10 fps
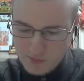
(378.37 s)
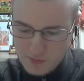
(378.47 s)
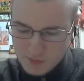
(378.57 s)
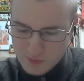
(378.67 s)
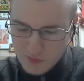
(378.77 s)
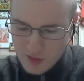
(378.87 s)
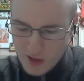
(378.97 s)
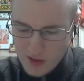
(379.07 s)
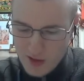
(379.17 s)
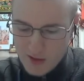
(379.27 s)

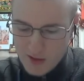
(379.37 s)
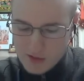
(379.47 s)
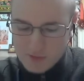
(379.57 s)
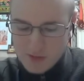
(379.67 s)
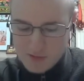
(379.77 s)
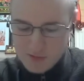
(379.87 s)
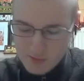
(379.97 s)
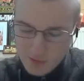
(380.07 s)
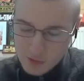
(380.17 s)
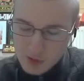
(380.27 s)
они должны были,
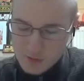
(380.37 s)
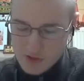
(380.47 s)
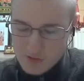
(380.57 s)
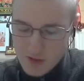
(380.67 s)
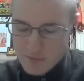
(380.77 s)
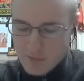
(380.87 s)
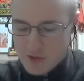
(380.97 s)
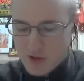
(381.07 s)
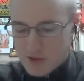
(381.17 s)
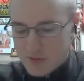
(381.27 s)
он должен был собирать
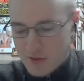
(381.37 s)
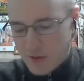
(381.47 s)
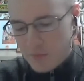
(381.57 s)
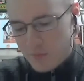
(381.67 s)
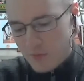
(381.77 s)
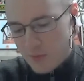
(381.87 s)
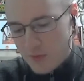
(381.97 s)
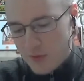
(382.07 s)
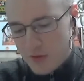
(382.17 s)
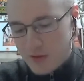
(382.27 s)
пожертвования,
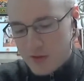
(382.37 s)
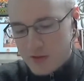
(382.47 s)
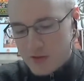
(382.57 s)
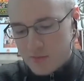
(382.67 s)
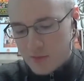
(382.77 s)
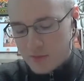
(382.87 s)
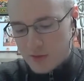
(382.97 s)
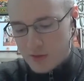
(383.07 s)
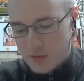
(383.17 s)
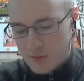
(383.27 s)

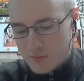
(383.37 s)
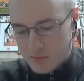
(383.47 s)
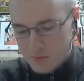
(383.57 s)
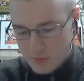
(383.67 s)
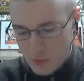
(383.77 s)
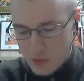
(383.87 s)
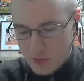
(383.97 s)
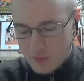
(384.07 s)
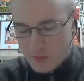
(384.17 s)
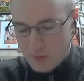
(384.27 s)
э,
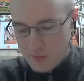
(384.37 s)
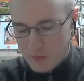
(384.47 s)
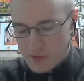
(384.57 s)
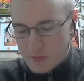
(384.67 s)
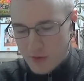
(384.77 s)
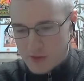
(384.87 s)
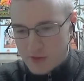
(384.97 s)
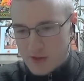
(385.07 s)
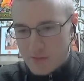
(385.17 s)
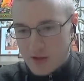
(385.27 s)
воспевать
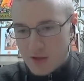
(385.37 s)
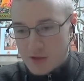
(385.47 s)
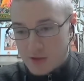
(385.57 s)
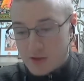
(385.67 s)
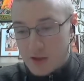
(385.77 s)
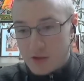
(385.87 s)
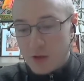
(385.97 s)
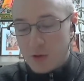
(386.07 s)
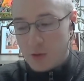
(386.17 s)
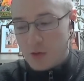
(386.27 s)
святые имена,
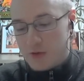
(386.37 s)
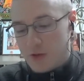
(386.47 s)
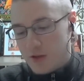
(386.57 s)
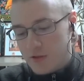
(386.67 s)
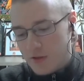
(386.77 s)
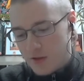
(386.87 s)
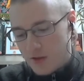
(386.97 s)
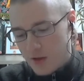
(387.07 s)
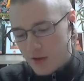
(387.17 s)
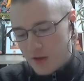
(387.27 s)
64 круга в день.
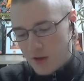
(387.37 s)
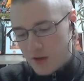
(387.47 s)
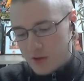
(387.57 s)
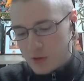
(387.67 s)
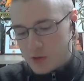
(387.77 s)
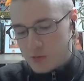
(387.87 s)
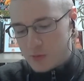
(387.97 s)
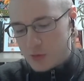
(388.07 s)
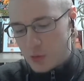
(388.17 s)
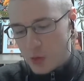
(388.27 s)
И также очень
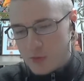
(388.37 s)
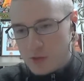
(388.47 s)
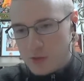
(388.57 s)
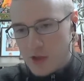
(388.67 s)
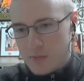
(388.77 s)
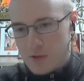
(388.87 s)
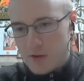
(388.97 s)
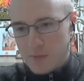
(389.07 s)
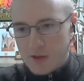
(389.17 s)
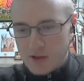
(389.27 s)
много другого служения
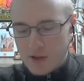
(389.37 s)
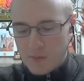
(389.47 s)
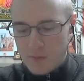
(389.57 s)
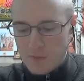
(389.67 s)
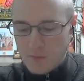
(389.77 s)
было в Матхе.